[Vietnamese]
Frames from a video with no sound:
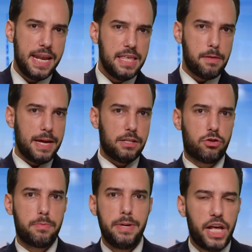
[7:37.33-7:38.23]
Rất nhiều kênh
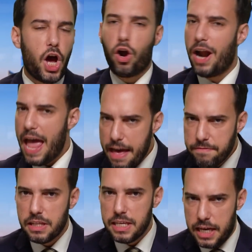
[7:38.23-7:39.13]
truyền thông dòng chính
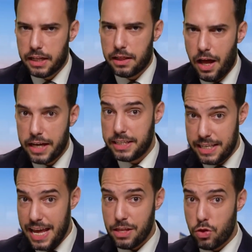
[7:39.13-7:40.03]
đã tin và đăng
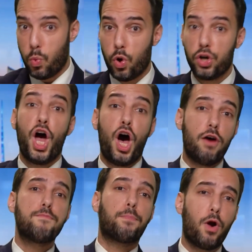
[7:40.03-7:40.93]
lại những phản ứng
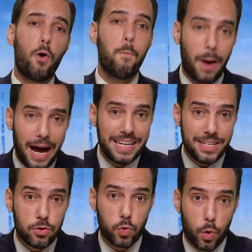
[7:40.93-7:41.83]
từ các
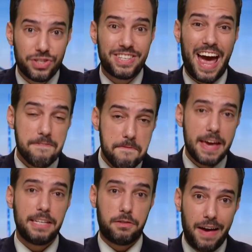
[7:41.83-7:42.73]
nguồn thân Biden.
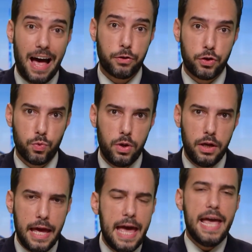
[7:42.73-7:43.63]
Họ nghiêng
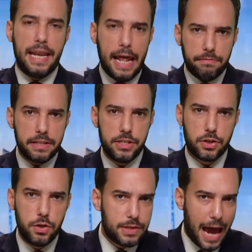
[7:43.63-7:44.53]
hẳn về cách
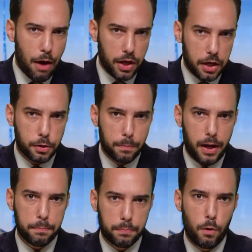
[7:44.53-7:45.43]
vụ điều tra Hunter
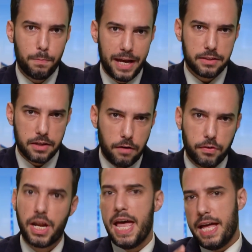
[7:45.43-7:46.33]
Biden được đưa tin.
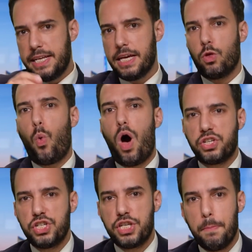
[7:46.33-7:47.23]
Hãy lấy những
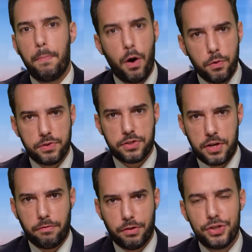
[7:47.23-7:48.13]
bản tin của tờ
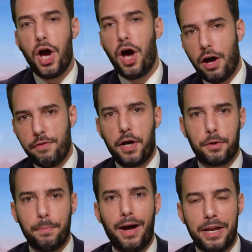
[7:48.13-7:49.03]
Washington Post về cái
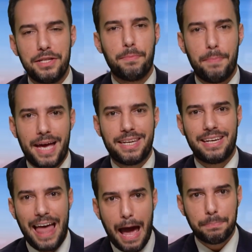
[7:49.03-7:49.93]
laptop bị vứt bỏ của
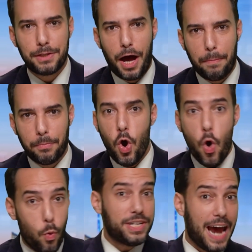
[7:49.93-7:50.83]
Hunter làm ví dụ,
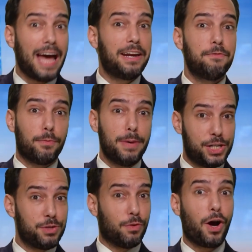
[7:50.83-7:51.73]
trong đó có những
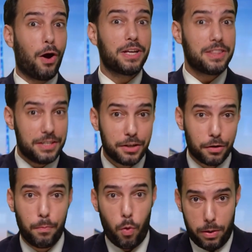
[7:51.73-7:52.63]
thông tin về các cuộc hẹn
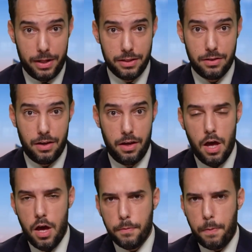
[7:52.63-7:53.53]
ăn tối.
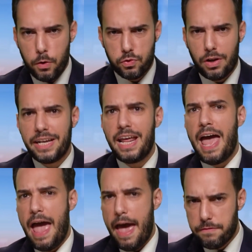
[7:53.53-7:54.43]
The Post chủ yếu
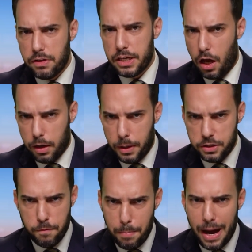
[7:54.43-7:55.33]
dựa vào một loạt các
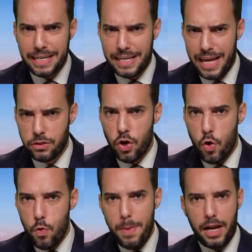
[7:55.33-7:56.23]
phụ tá của Biden,
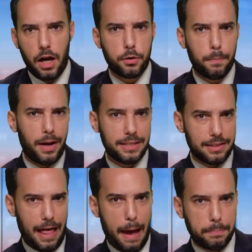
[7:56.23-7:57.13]
những người nói
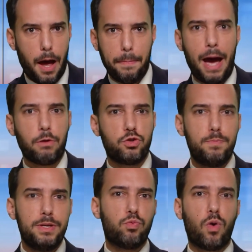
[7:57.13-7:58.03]
laptop của Hunter là
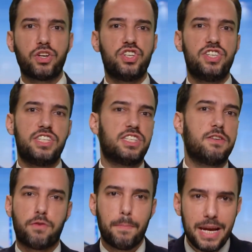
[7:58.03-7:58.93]
trò giả mạo thông
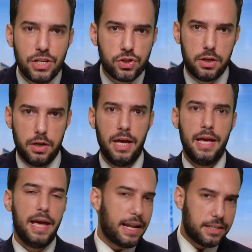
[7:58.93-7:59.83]
tin của người Nga và